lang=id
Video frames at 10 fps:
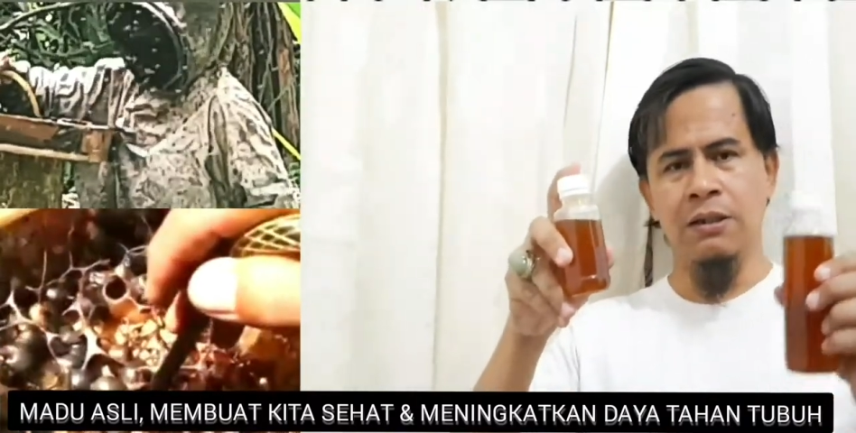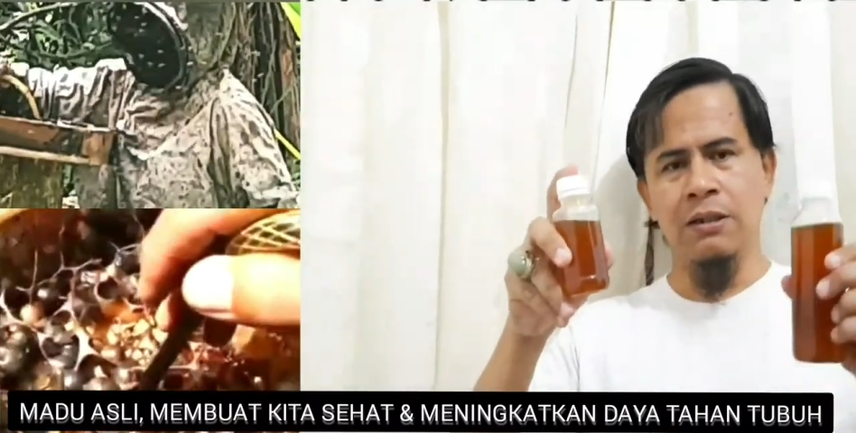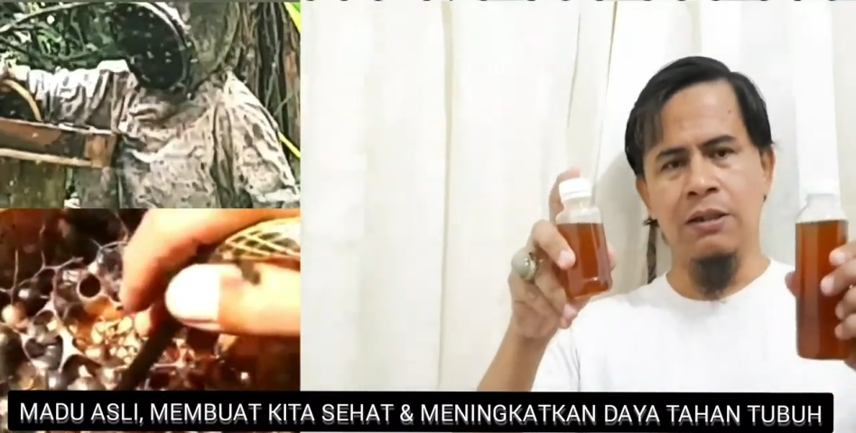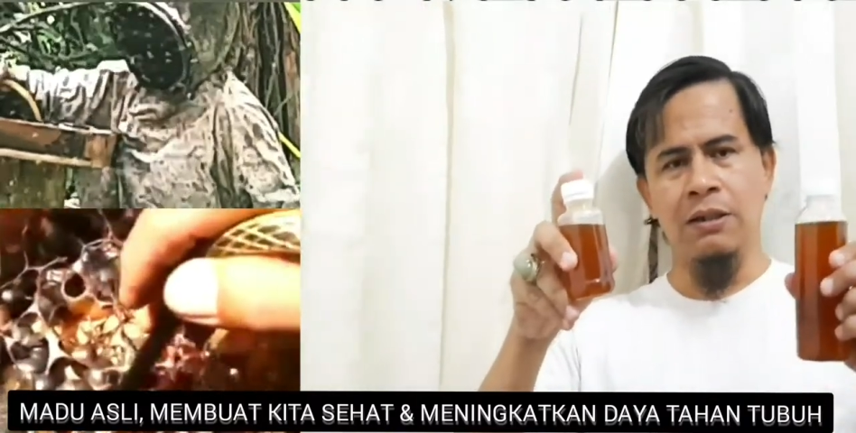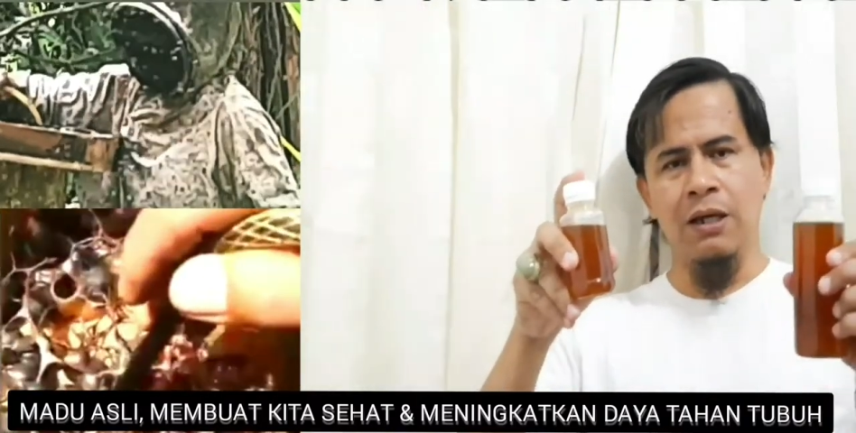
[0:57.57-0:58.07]

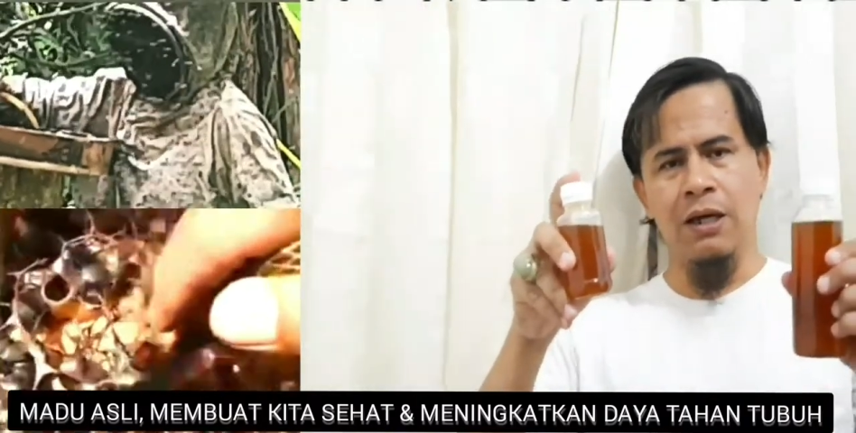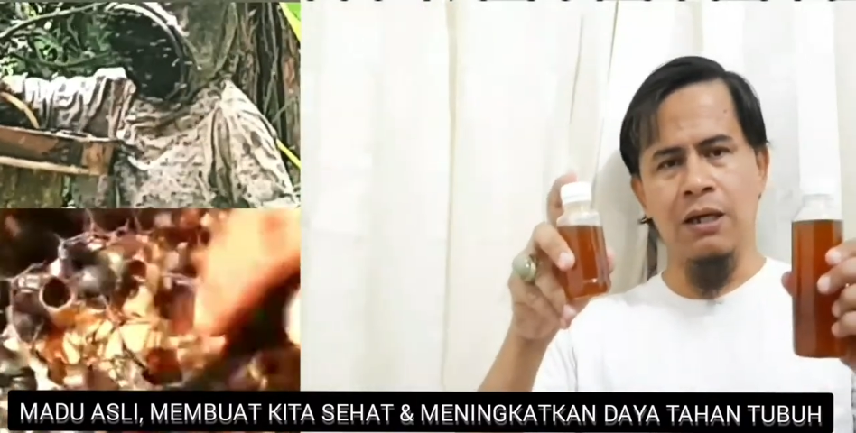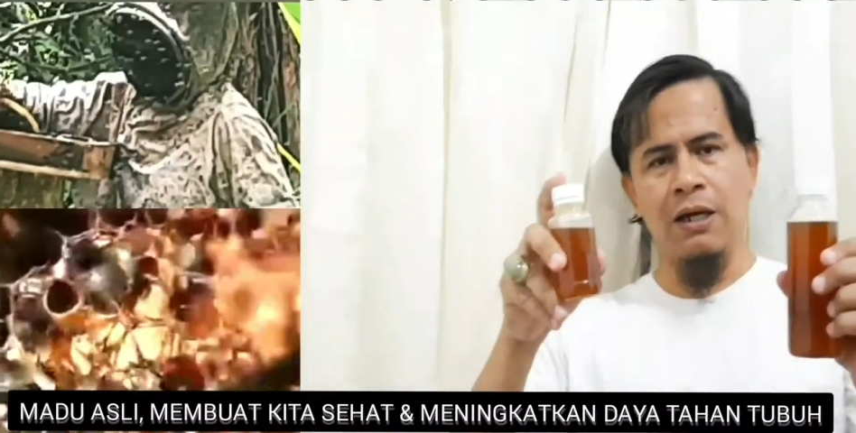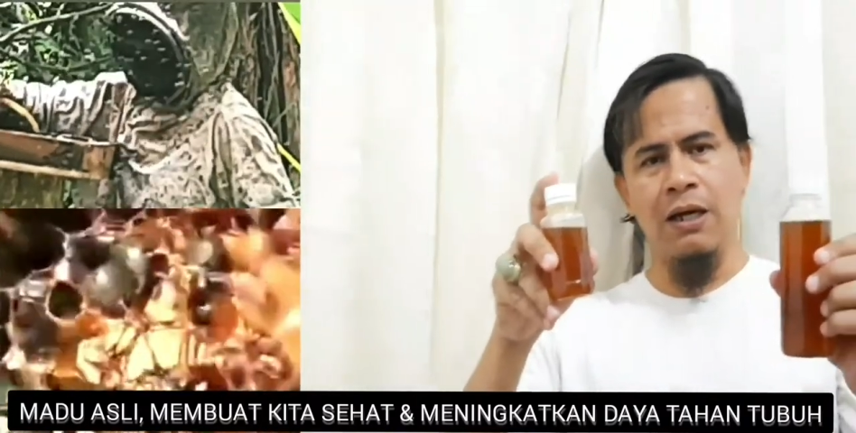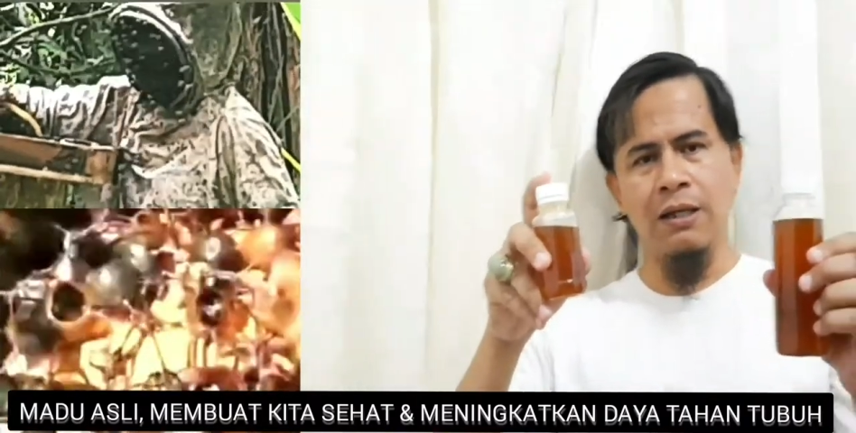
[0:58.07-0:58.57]
ini
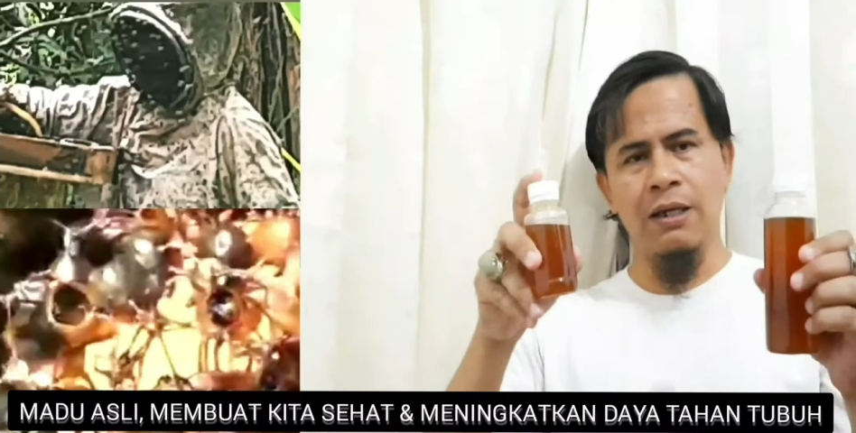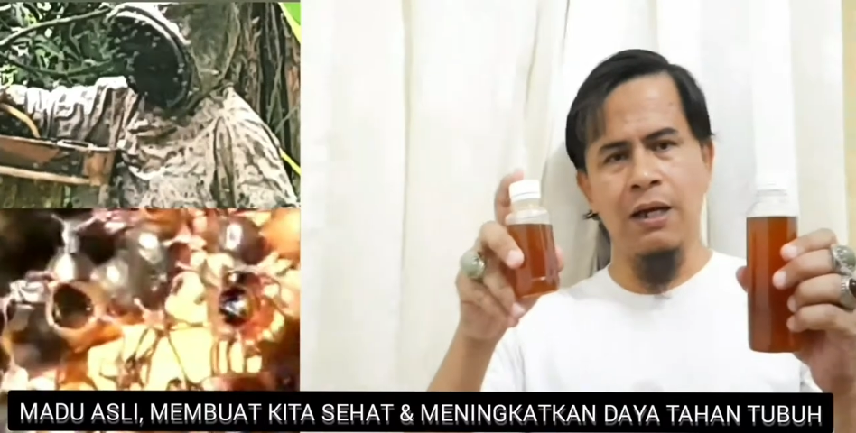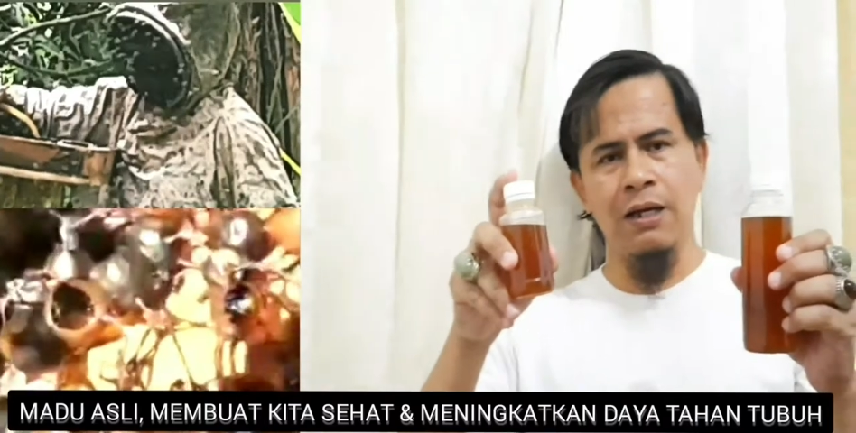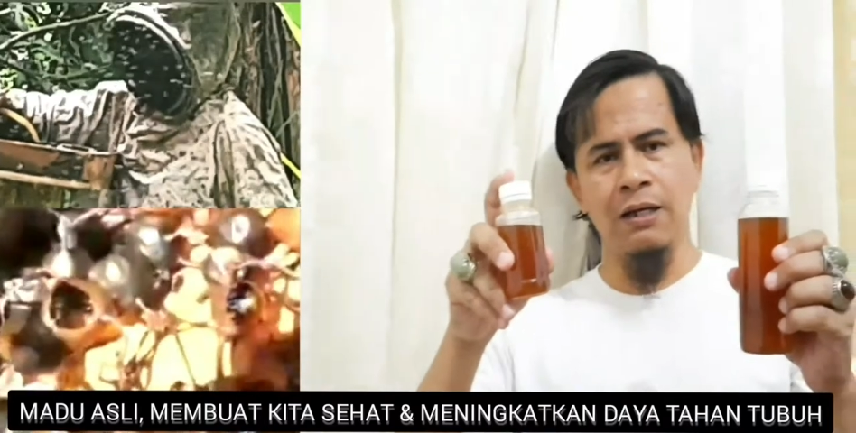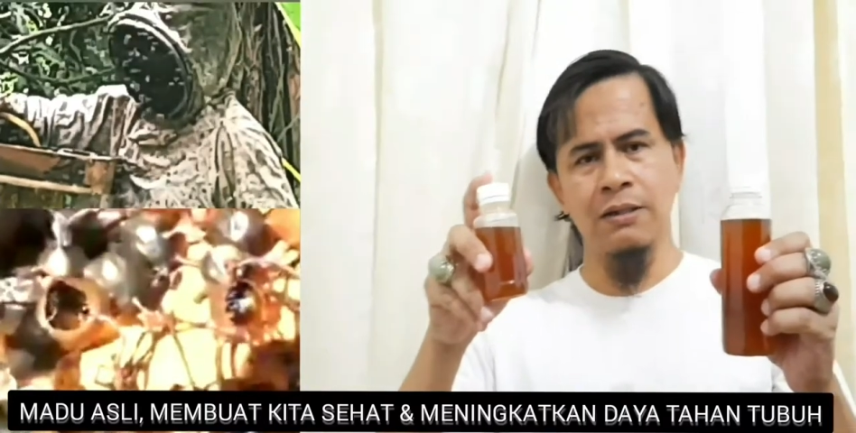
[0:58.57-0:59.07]
tanpa
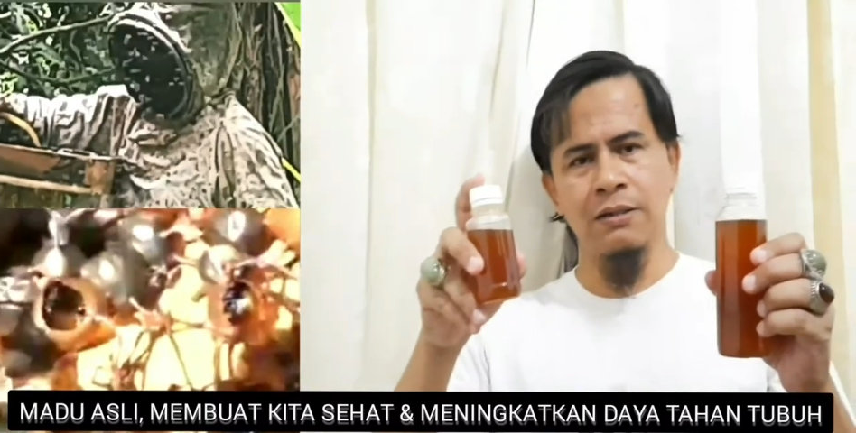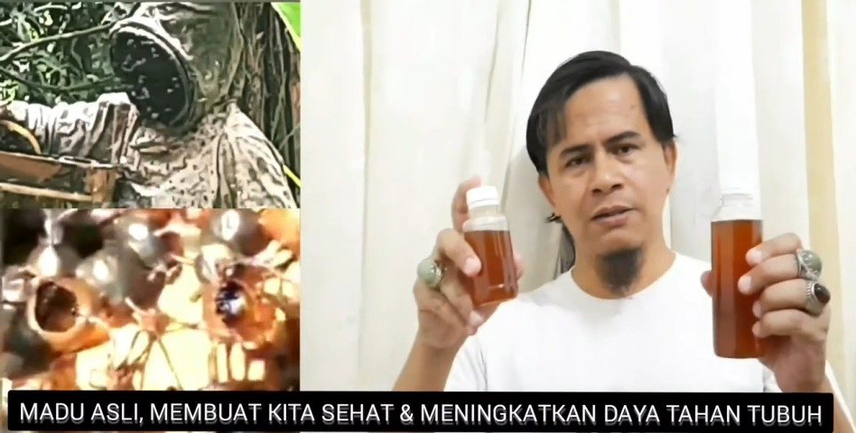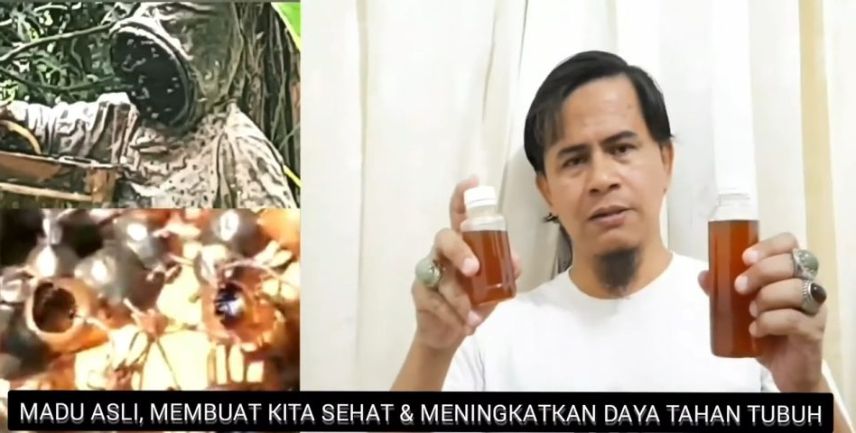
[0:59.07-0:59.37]
menyentuh